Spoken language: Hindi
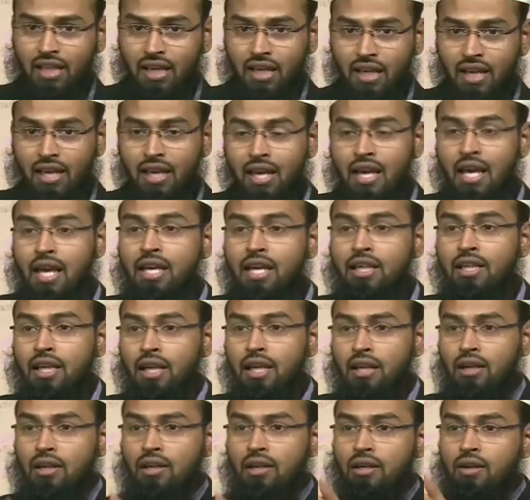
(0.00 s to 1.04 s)
ये है कि
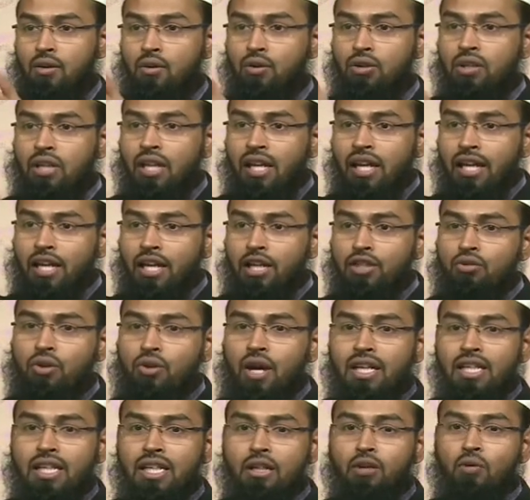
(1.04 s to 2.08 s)
घुटने की जो
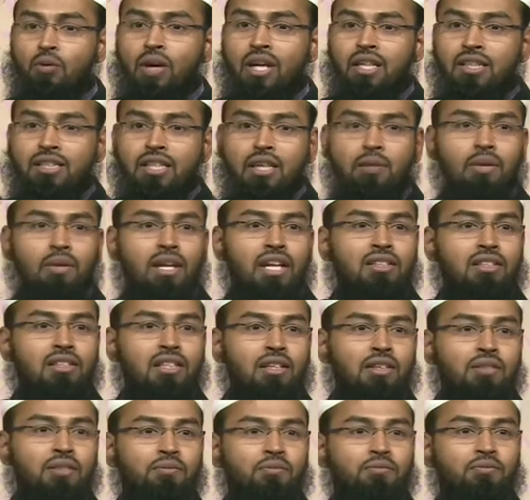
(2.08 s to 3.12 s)
हड्डी है वर्किंग में रहती
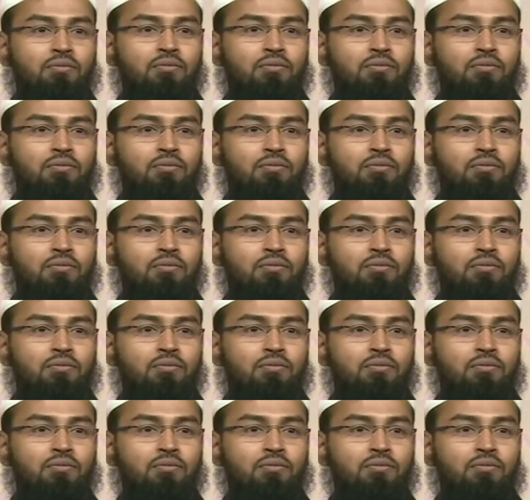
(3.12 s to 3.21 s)
है